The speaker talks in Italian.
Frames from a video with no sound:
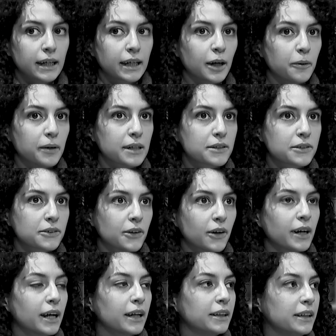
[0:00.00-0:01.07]
che è una
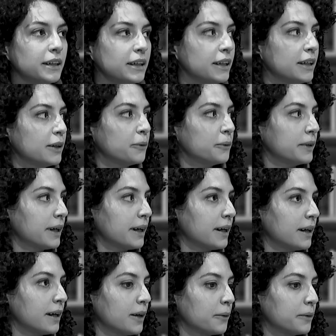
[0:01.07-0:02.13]
storia di
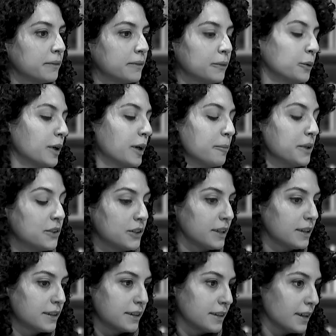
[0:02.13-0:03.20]

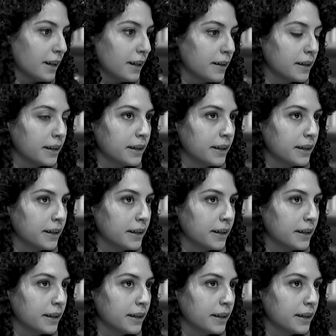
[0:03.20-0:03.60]
un'amicizia un,